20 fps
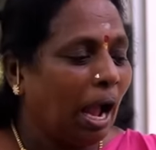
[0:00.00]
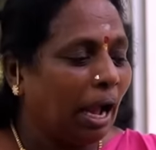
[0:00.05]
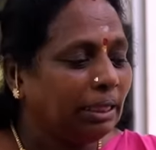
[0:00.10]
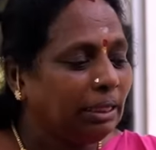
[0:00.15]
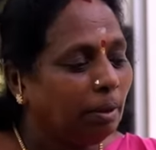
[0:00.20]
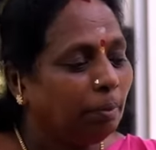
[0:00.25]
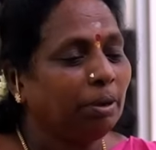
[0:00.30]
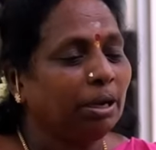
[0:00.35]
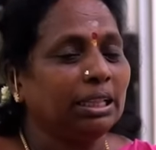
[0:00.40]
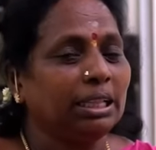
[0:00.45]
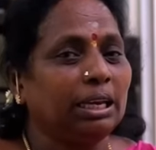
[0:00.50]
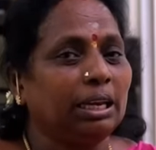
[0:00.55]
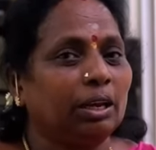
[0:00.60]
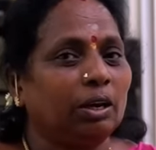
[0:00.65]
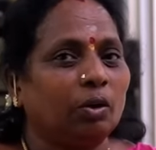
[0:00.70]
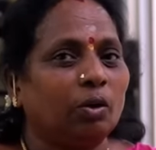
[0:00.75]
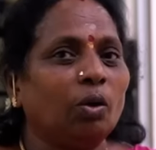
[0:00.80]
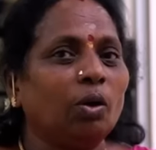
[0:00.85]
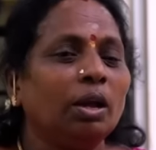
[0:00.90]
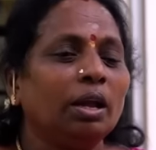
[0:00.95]
அந்த மாதிரி மாதிரி
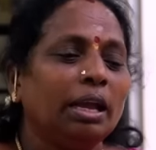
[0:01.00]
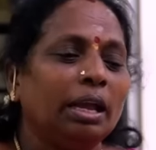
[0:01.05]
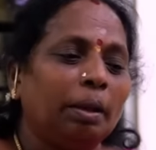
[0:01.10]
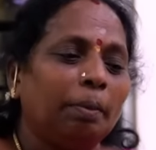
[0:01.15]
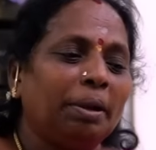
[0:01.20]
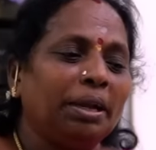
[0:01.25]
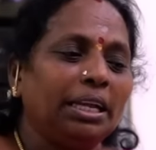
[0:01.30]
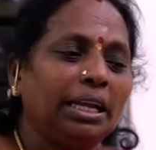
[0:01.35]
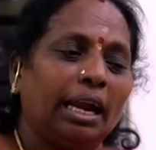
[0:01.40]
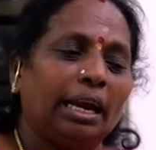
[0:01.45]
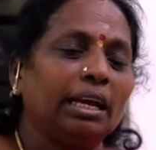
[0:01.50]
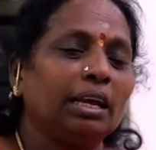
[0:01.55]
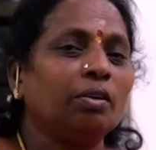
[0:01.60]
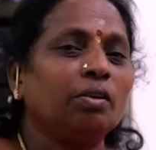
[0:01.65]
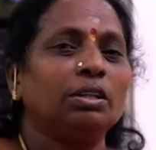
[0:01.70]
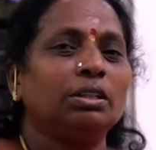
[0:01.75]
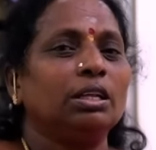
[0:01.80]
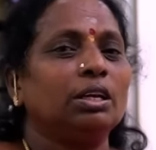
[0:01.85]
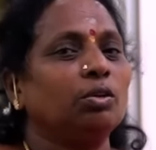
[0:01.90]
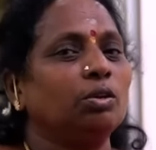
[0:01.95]
இருக்கும் இப்போ எனக்கு
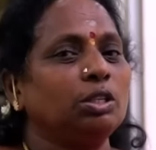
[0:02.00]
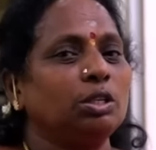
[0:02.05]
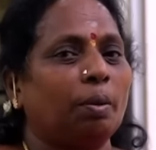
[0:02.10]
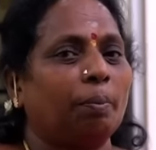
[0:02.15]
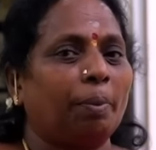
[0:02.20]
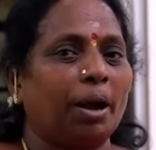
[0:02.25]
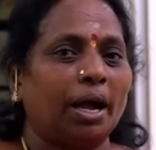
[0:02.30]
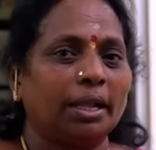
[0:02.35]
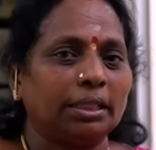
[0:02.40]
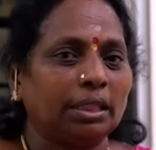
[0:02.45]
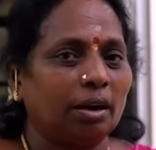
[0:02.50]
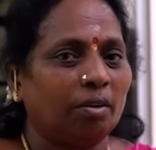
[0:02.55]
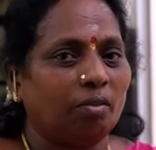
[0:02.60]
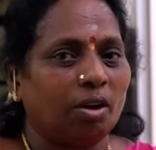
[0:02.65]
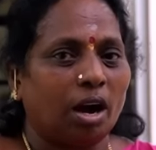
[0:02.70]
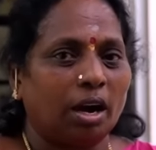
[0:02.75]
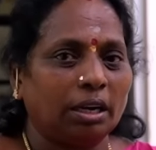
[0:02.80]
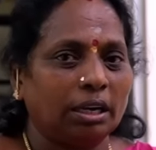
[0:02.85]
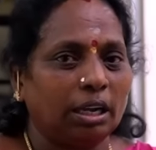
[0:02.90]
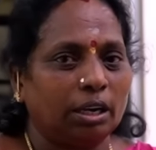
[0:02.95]
வந்து கொஞ்சம் பாத்திரம்
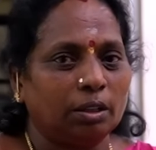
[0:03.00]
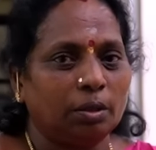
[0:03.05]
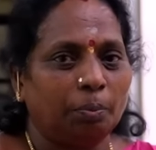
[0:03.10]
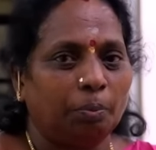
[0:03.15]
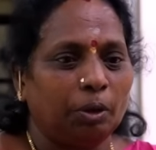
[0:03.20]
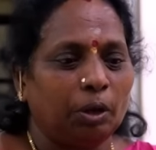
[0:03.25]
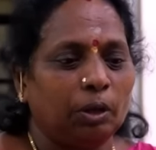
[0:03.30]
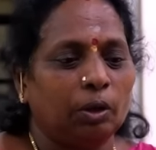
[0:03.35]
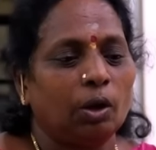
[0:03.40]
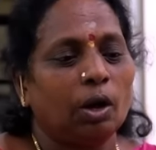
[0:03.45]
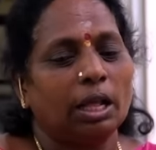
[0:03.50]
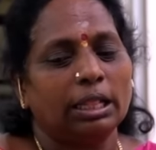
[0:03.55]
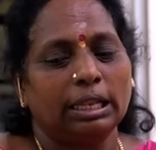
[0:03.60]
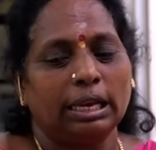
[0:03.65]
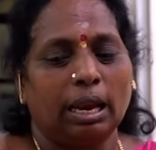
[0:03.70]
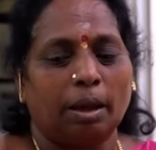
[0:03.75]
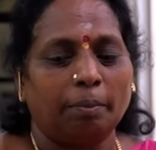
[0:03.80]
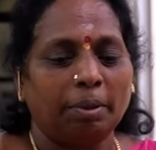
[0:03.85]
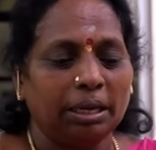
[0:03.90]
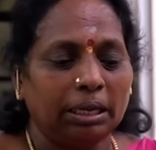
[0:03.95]
வாங்குறது பிடிக்கும் அது
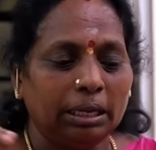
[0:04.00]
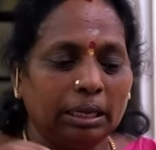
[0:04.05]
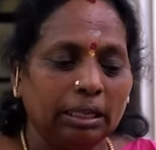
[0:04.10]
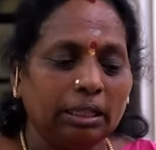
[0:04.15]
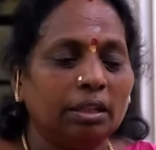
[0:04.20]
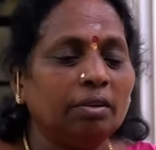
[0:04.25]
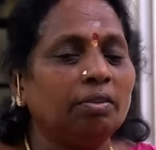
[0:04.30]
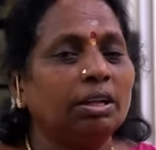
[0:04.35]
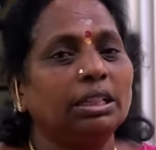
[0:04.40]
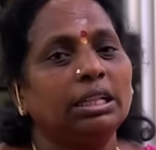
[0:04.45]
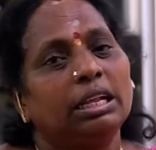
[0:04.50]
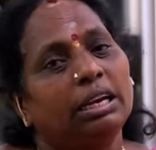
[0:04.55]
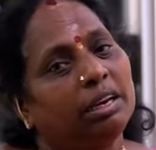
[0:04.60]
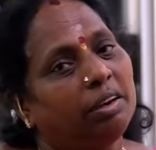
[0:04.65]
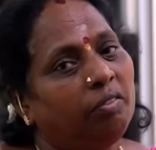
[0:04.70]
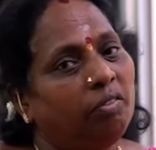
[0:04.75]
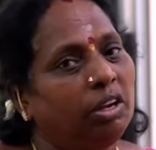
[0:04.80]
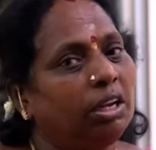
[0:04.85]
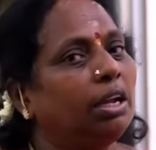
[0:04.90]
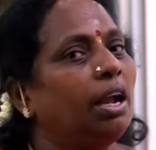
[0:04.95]
இல்லாமல் இது வந்து
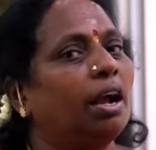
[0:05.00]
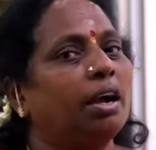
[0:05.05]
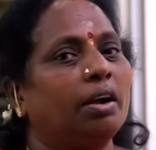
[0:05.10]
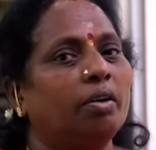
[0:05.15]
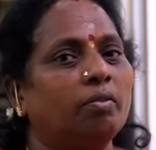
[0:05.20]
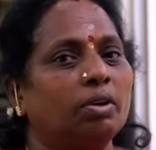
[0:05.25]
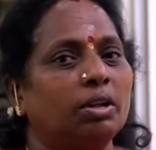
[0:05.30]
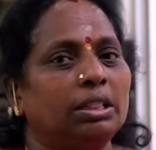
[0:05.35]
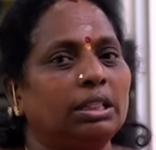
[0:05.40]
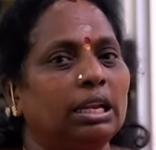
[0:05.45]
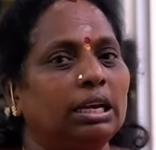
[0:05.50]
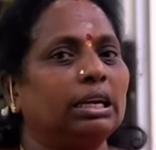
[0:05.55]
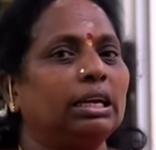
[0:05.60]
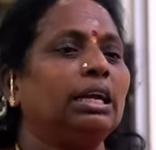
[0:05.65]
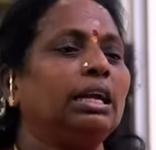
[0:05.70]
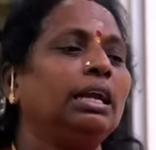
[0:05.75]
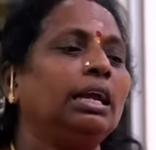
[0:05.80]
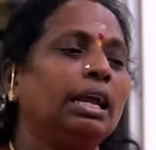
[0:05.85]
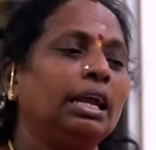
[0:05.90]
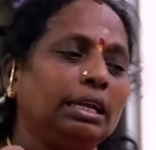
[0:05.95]
ரிவிக்காக
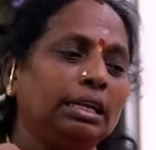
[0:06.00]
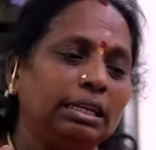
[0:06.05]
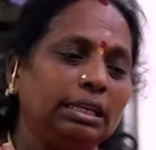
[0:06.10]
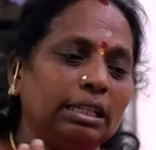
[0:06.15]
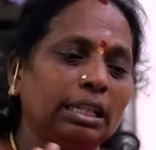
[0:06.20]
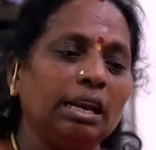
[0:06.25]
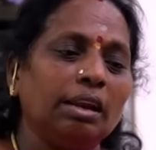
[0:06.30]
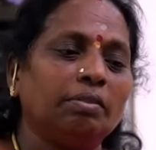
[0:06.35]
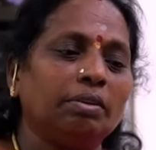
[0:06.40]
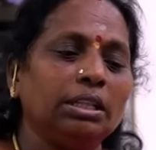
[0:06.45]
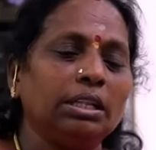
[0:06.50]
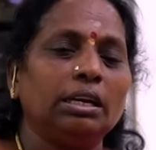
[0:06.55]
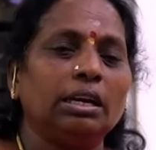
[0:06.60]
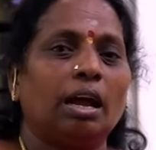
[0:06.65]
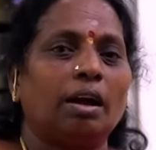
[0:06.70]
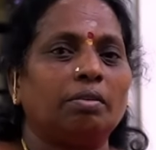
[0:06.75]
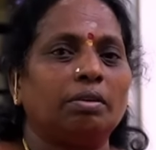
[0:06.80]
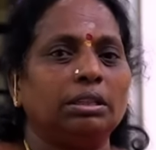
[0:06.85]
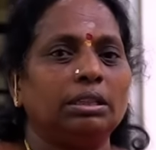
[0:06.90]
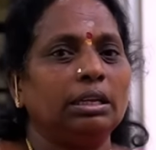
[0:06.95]
வந்திருக்கு இதில் வந்து
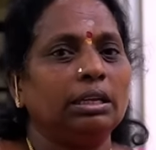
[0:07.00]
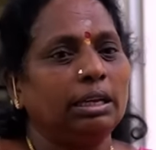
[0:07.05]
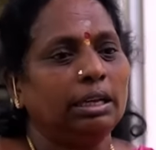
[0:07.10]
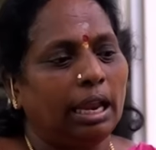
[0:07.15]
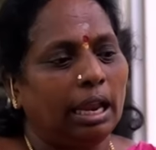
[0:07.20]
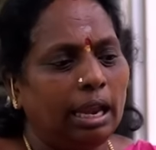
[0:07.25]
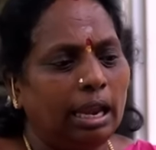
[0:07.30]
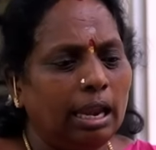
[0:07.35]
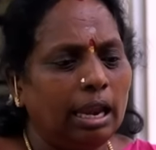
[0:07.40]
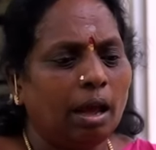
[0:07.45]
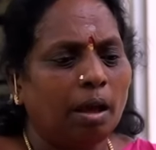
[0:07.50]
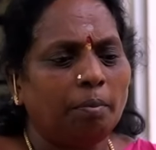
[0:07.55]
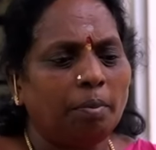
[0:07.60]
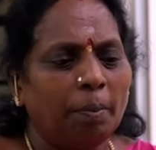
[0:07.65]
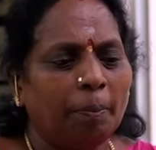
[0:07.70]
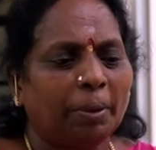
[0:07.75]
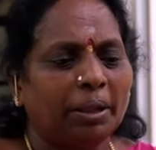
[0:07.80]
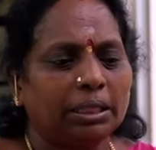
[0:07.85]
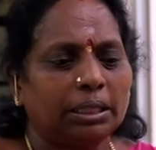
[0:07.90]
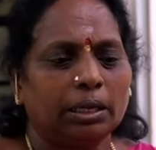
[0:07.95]
நான் வந்து எல்லாமே
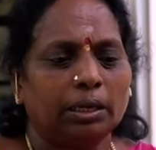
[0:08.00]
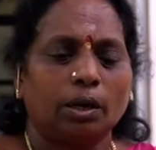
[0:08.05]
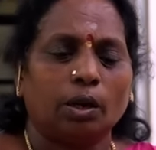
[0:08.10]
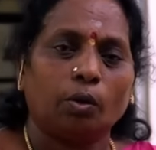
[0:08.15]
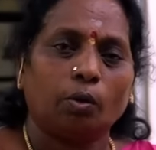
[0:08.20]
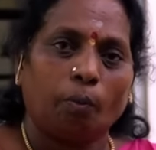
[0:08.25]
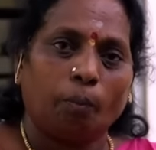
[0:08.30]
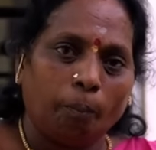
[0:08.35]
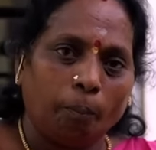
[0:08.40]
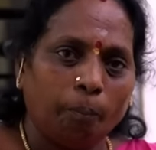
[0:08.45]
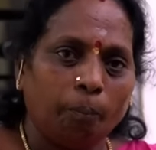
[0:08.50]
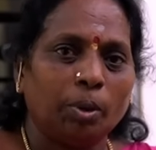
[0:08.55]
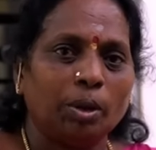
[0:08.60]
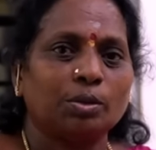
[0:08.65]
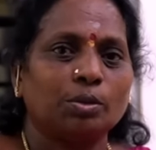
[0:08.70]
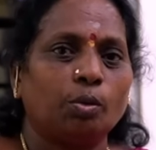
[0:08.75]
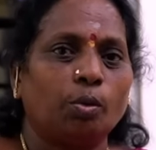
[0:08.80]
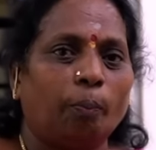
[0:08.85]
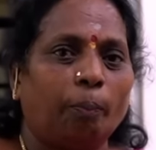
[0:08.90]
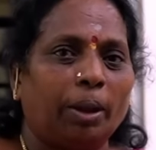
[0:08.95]
பார்த்திங்கன்னா ரொம்ப
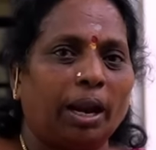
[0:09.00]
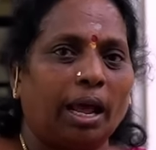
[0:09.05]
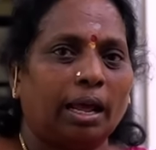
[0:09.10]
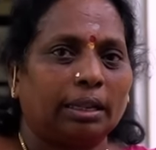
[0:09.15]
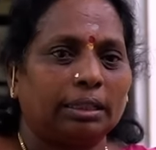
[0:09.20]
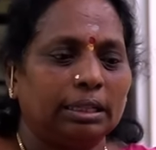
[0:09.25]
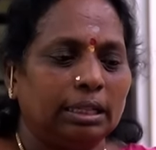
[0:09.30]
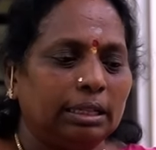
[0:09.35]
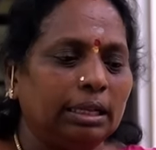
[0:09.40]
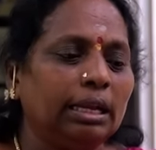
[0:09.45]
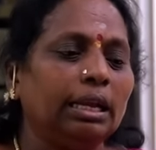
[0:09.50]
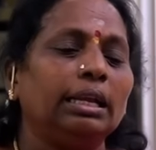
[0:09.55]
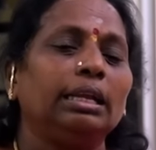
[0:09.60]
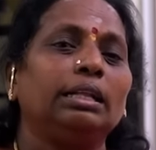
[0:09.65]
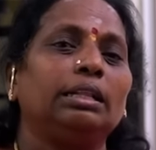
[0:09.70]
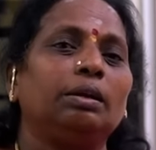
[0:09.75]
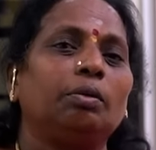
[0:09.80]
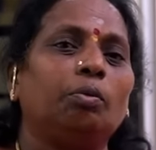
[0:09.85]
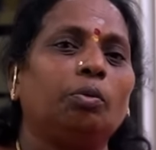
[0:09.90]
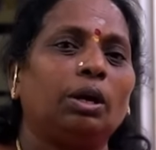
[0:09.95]
சூப்பராக இருந்தது
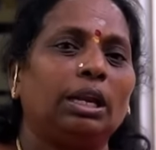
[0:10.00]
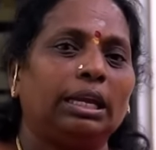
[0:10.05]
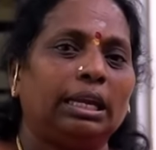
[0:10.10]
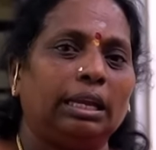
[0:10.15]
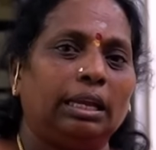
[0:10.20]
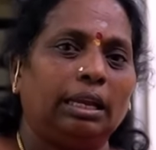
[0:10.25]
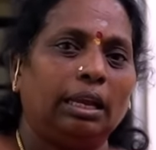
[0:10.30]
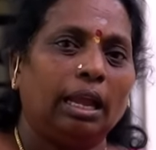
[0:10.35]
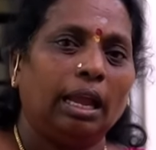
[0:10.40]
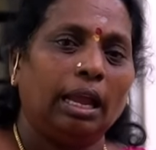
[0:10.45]
இது உங்களுக்கு